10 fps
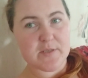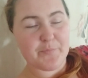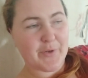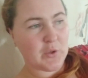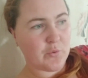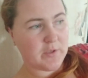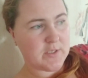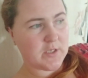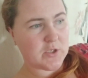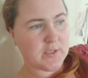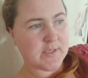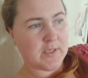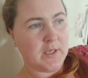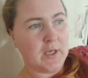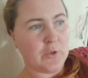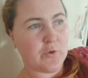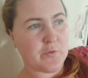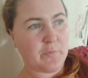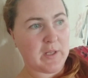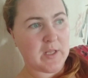температура держится. То
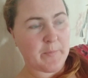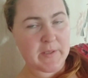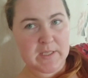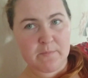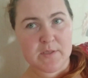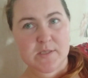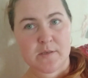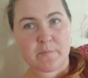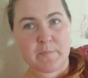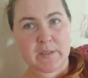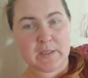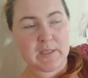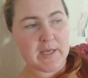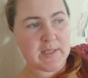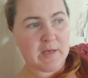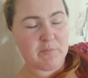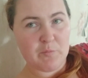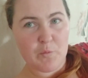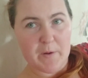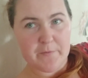есть она поднимется, мы, я ей дам
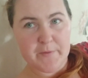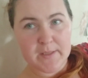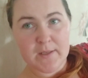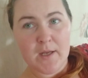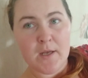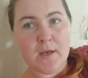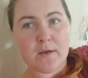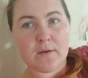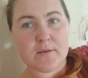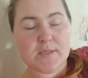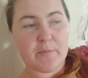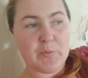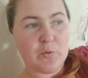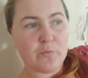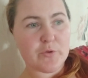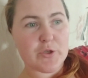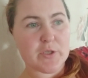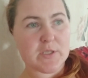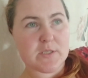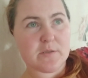ибупрофен, Э, собью,
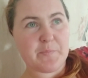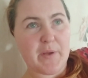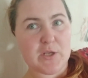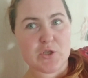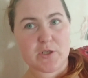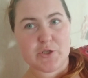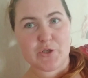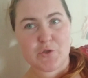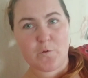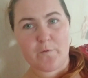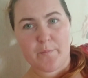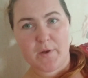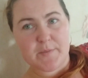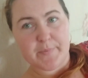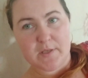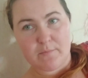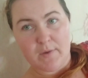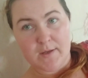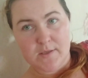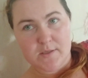через 5-6 часов опять
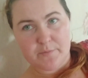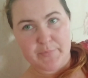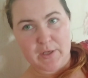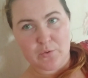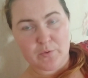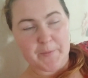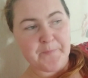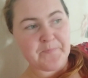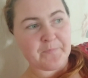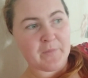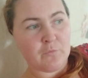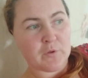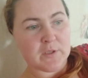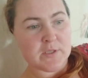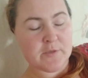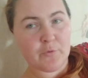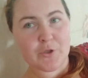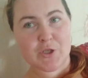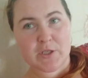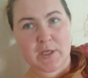поднимается температура. Вот.
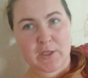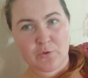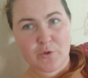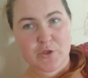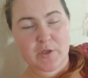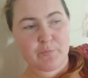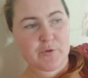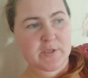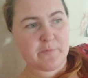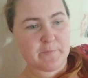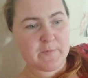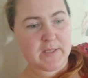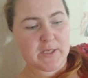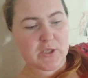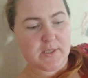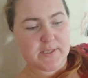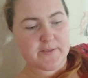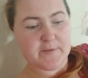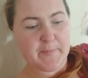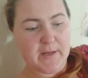Сегодняшняя ночь, допустим, мы
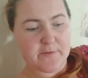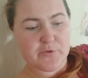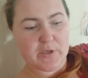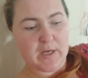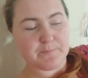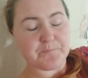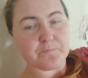ложились спать, вчера